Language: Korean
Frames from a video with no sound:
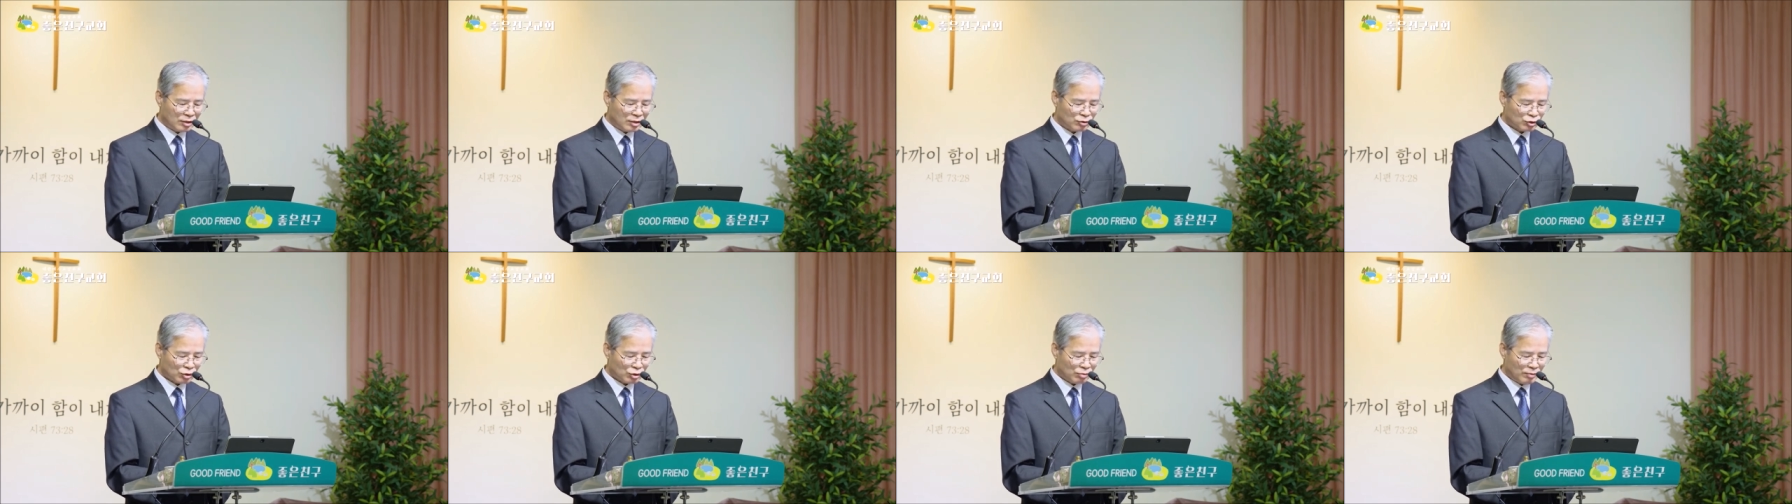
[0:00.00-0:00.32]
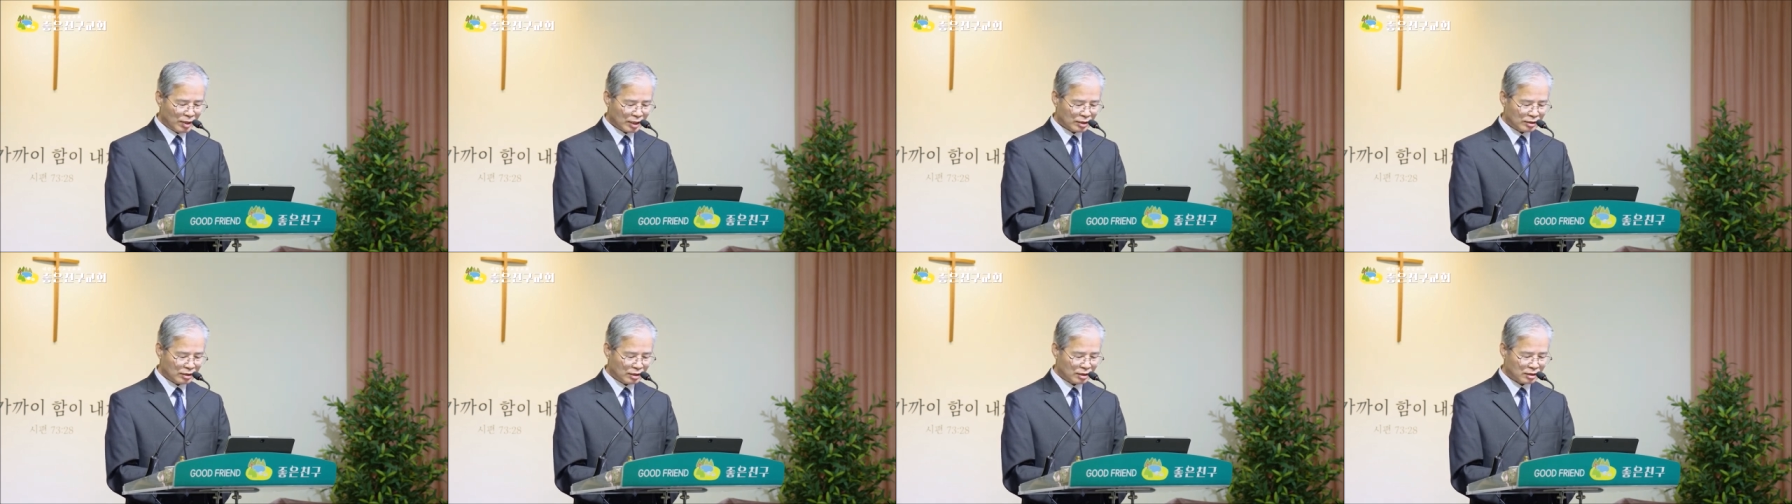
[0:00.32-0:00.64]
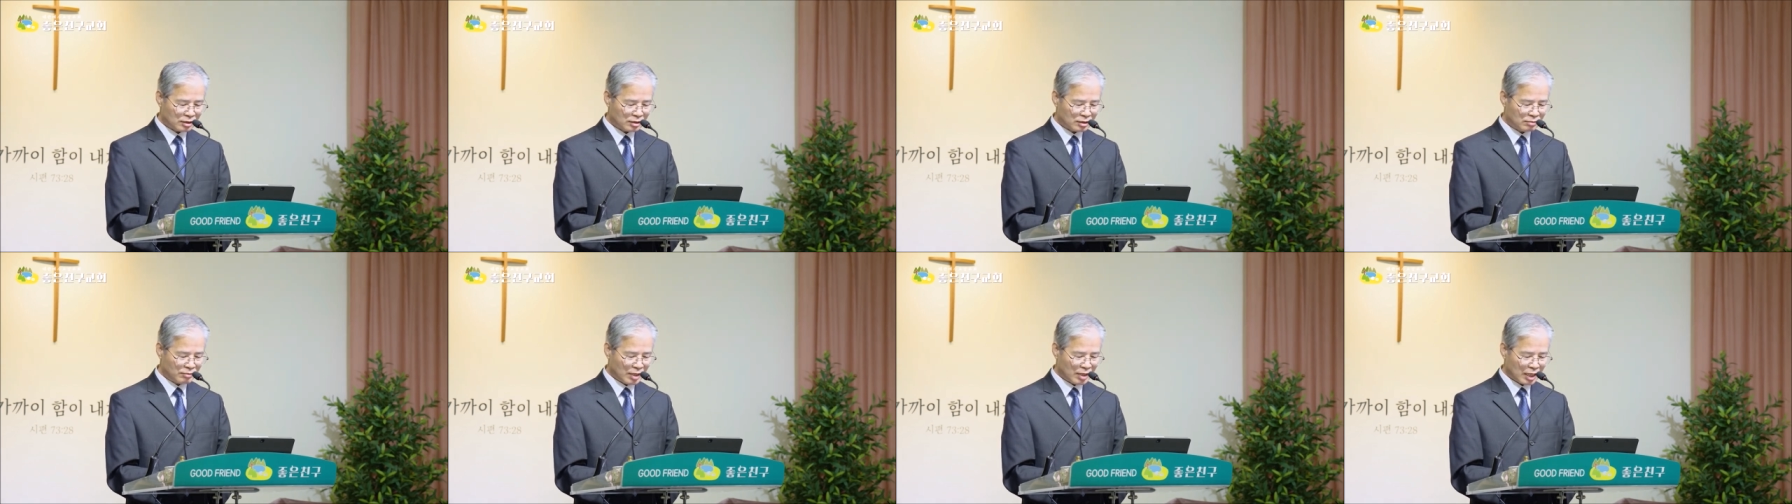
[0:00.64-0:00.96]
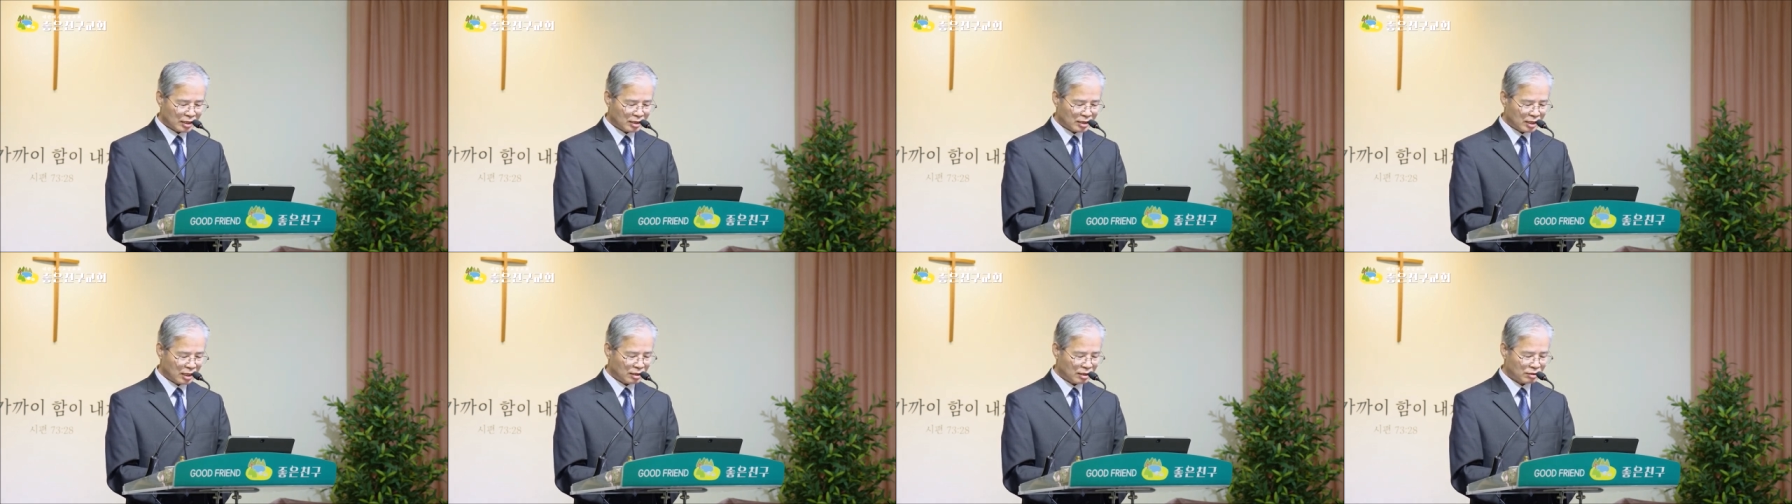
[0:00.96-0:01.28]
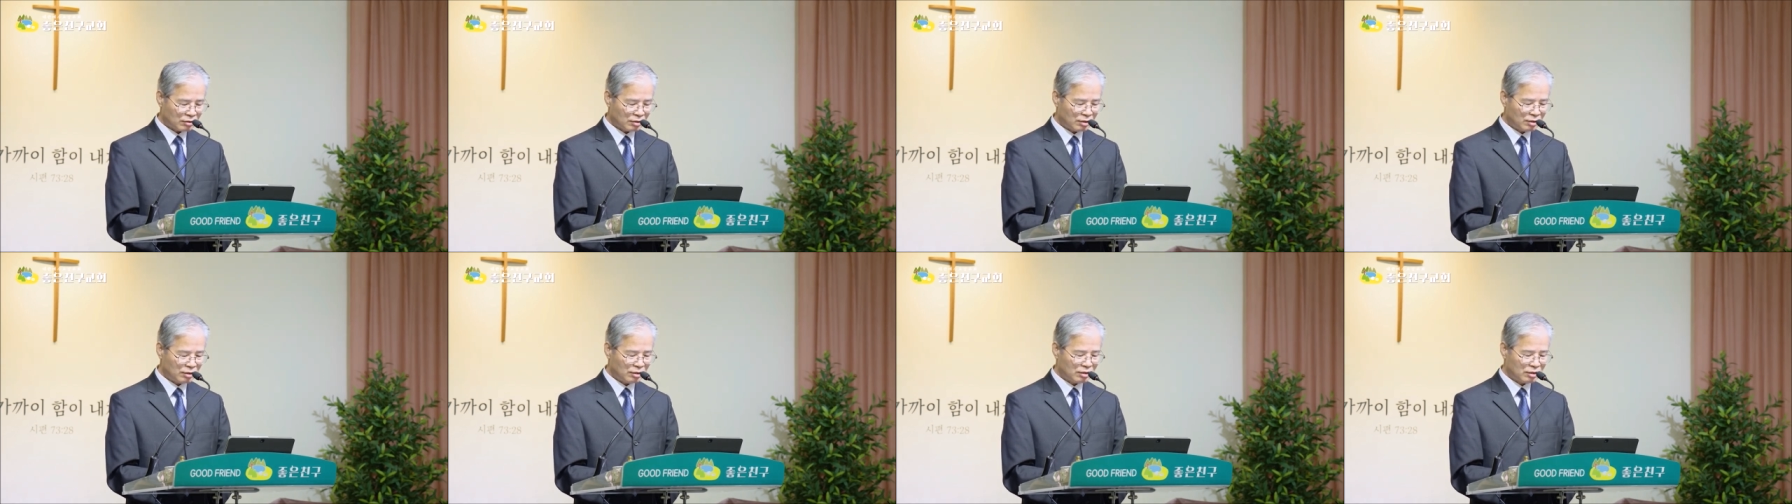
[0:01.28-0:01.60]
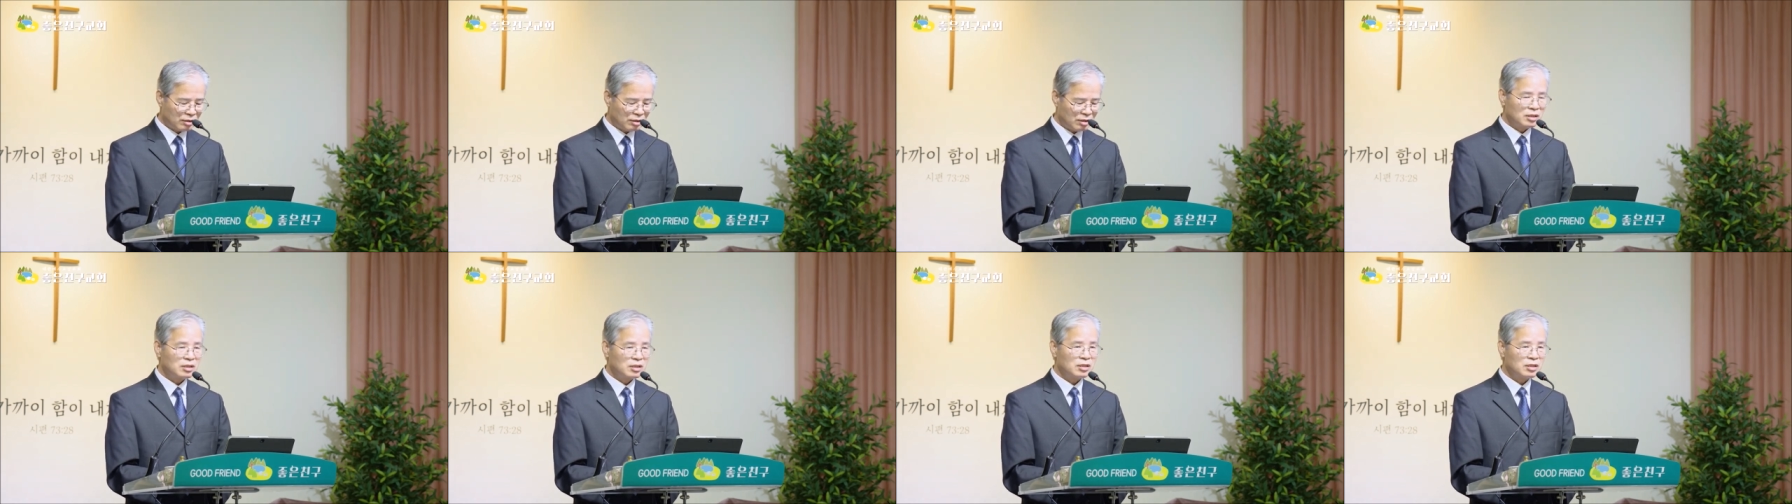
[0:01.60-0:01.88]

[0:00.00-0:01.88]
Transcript: 초막절 음악대에서